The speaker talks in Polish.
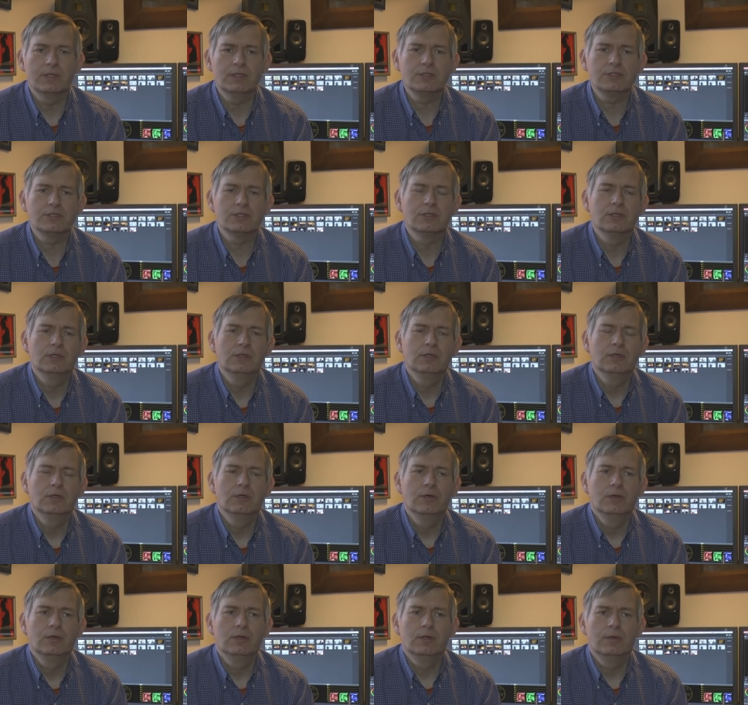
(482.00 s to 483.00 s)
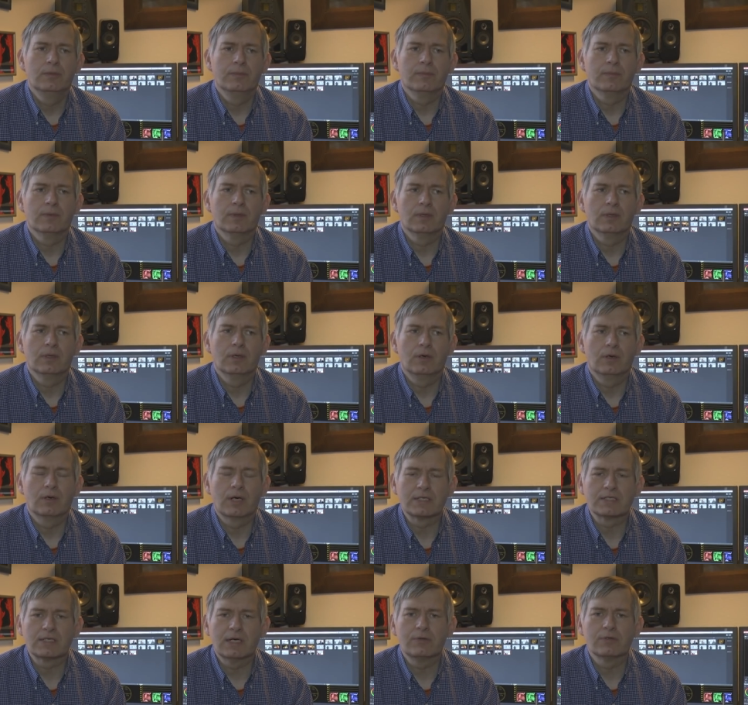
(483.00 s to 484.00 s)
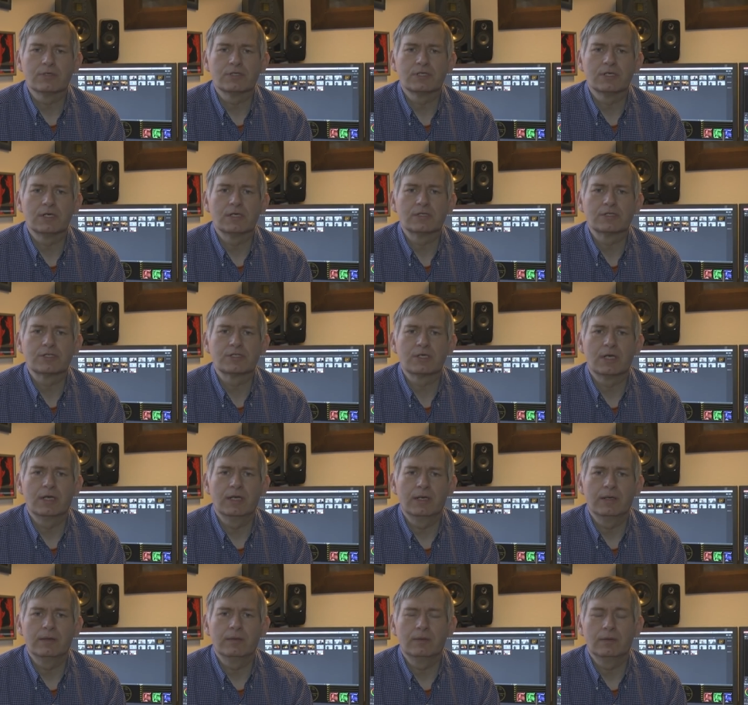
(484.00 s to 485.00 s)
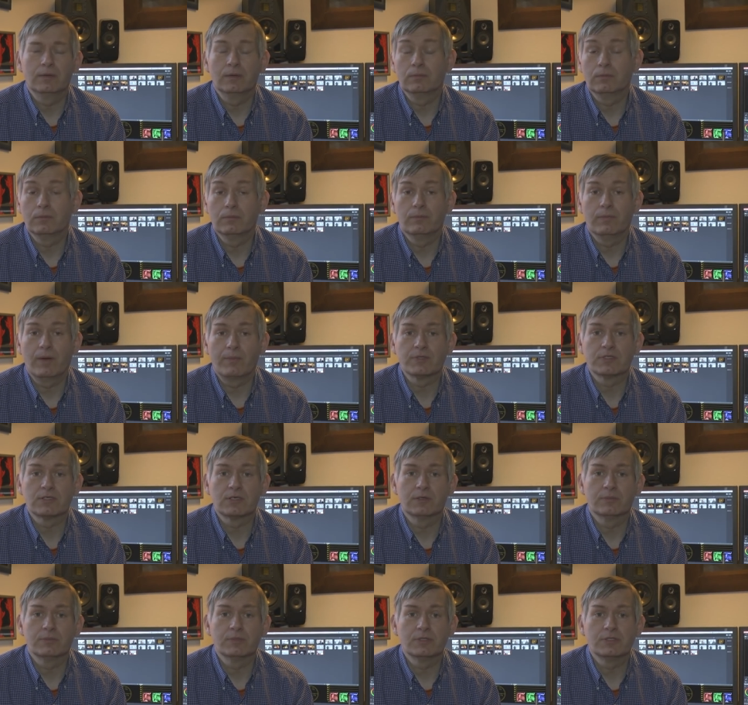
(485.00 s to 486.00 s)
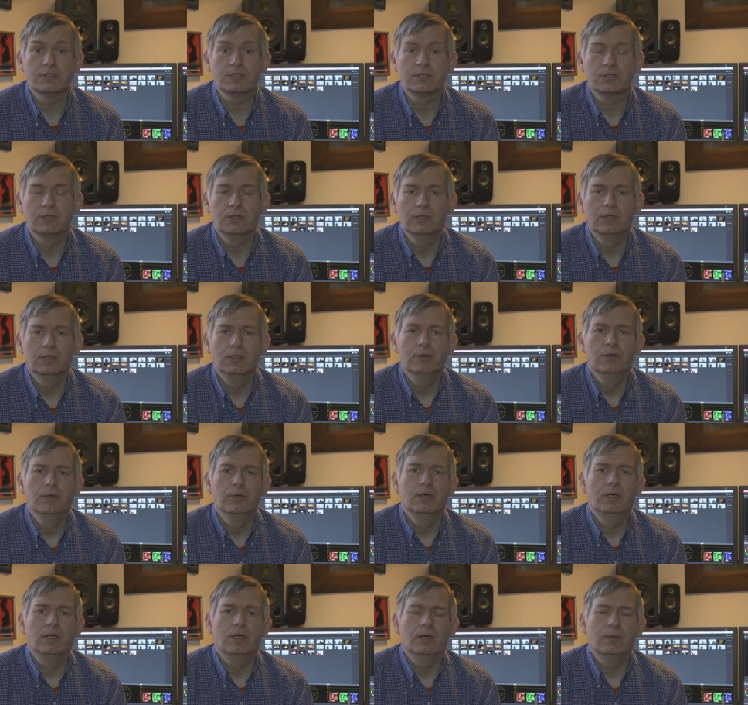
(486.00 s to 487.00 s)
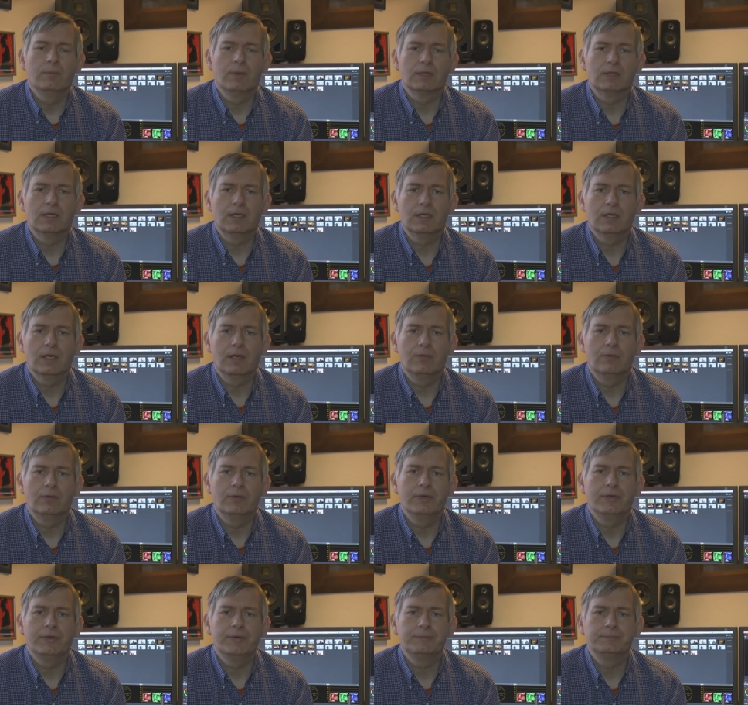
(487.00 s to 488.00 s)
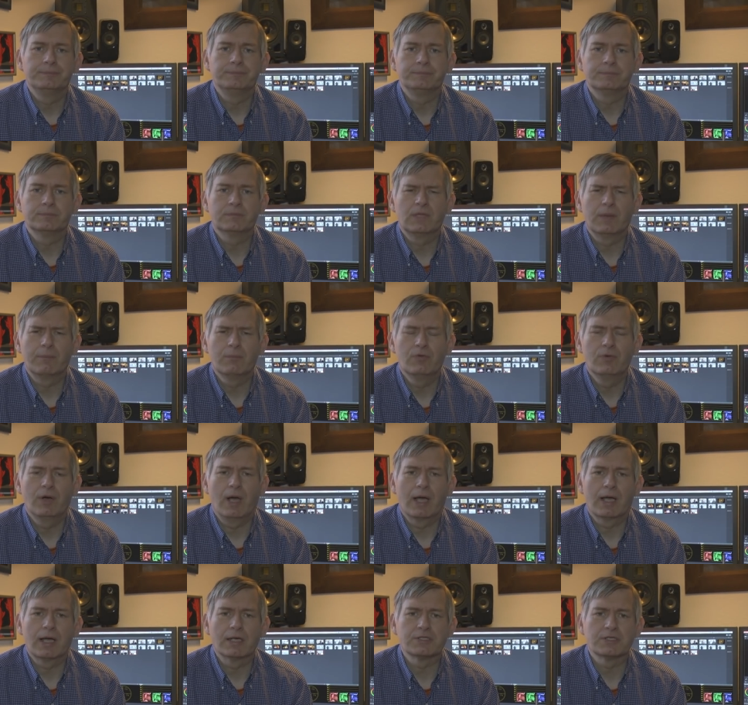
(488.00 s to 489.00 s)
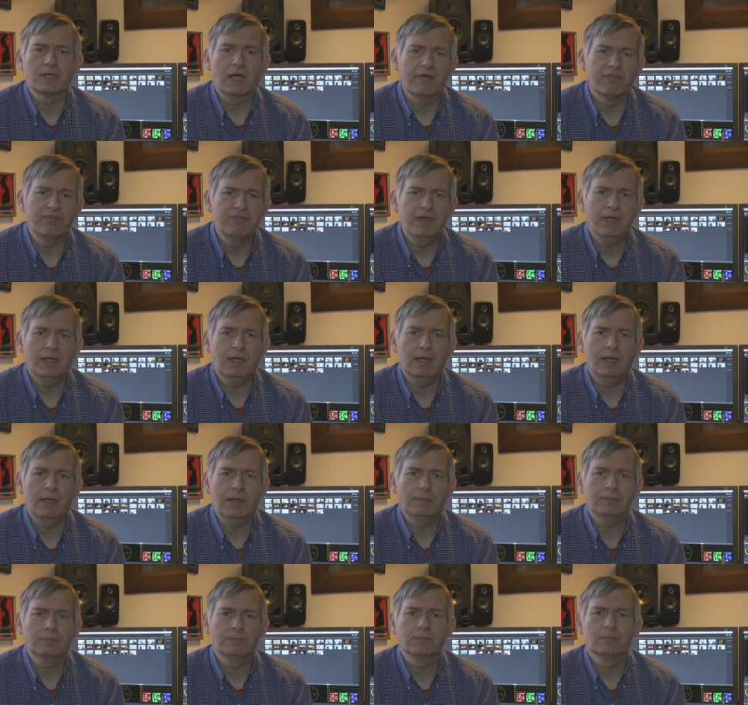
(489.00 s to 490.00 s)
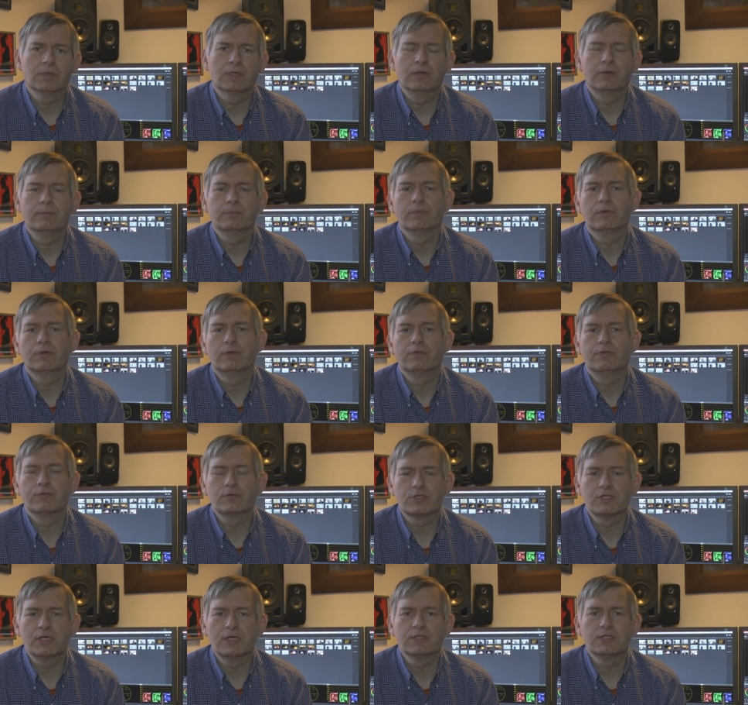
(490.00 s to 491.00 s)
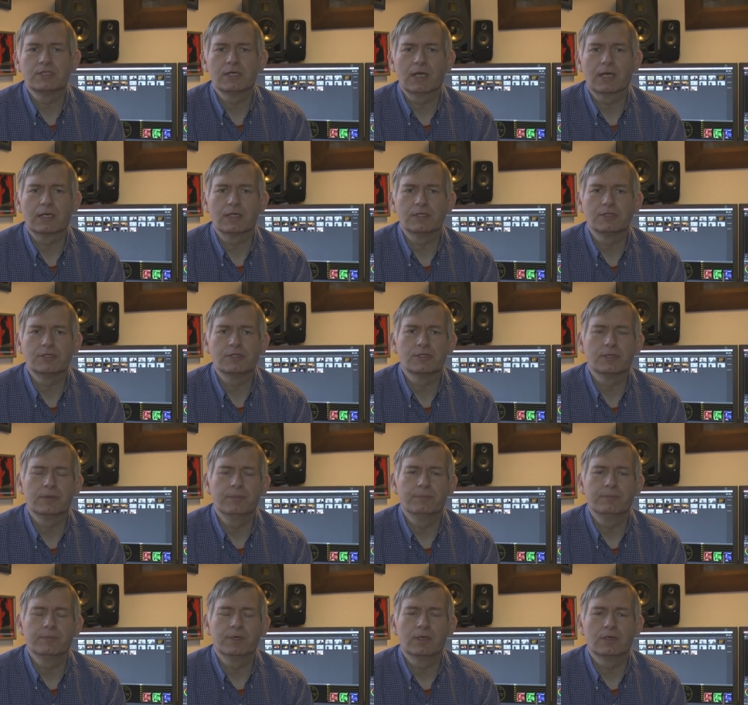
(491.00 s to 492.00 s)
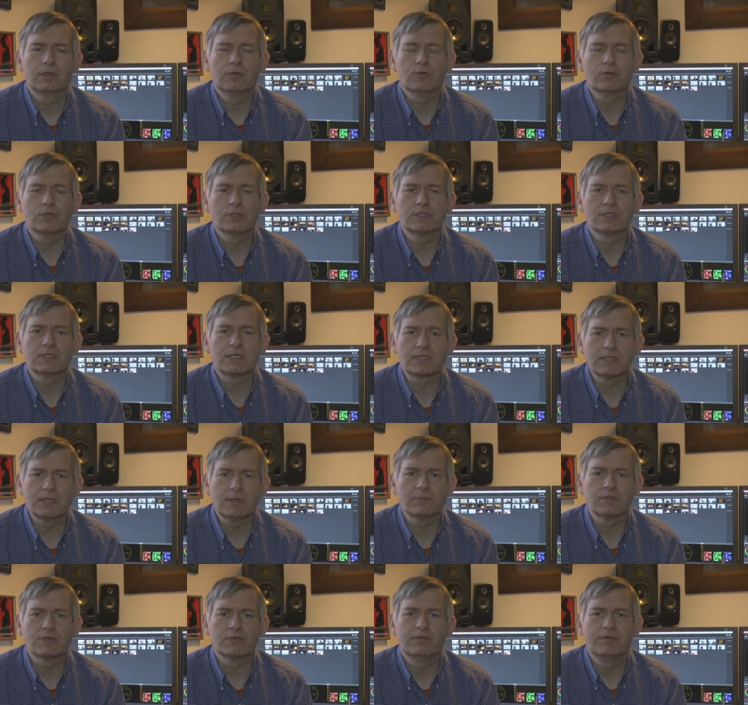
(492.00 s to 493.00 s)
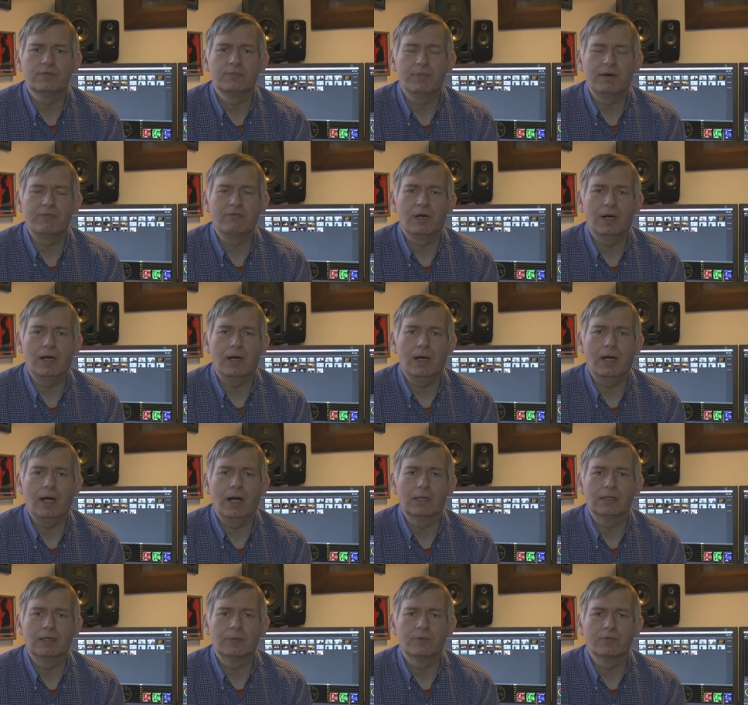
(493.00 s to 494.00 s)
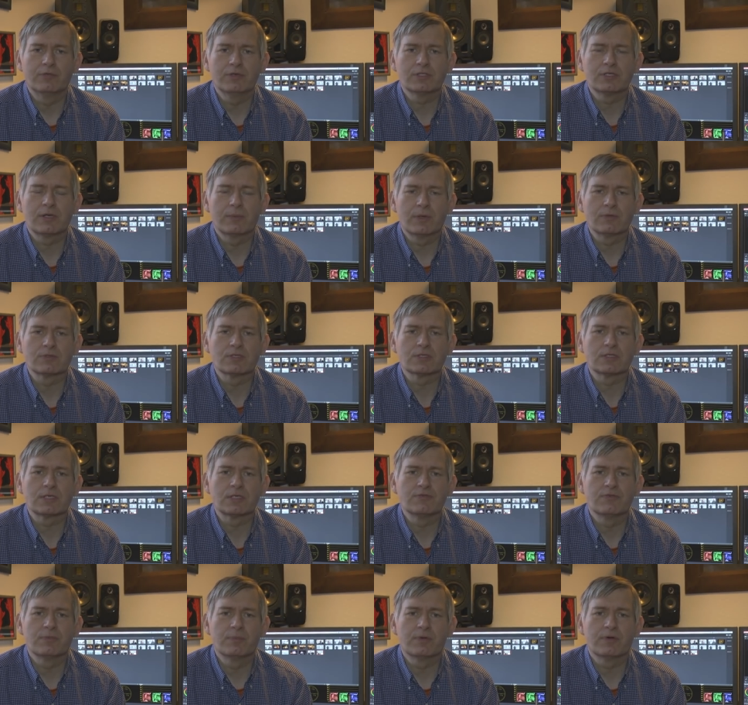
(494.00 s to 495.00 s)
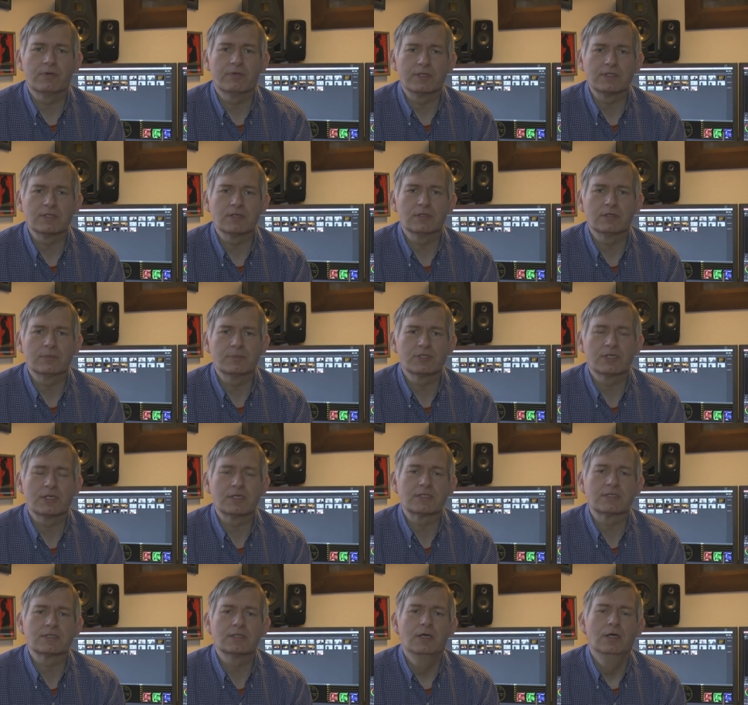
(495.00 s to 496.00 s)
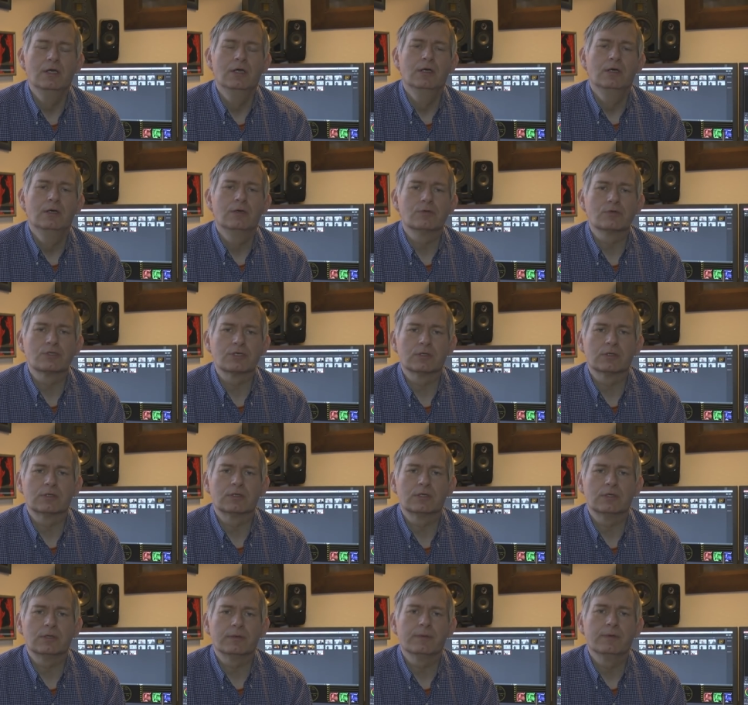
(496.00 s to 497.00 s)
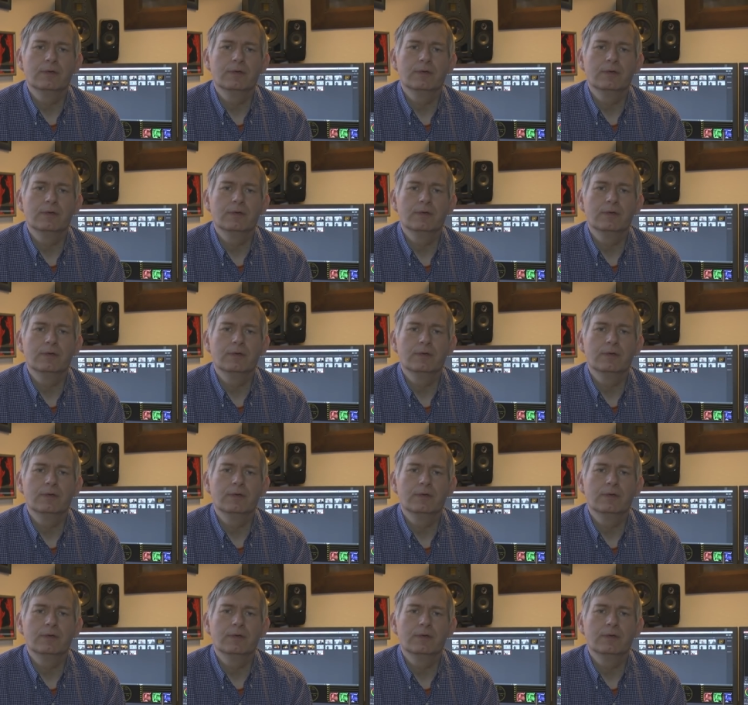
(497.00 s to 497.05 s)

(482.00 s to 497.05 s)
być. Okazało się, że mamy zrobić y, materiał. Tam była jakaś afera, y, w urzędzie jakiś, któryś z zastępców Pawła Adamowicza miał zostać wyprowadzony przez Urząd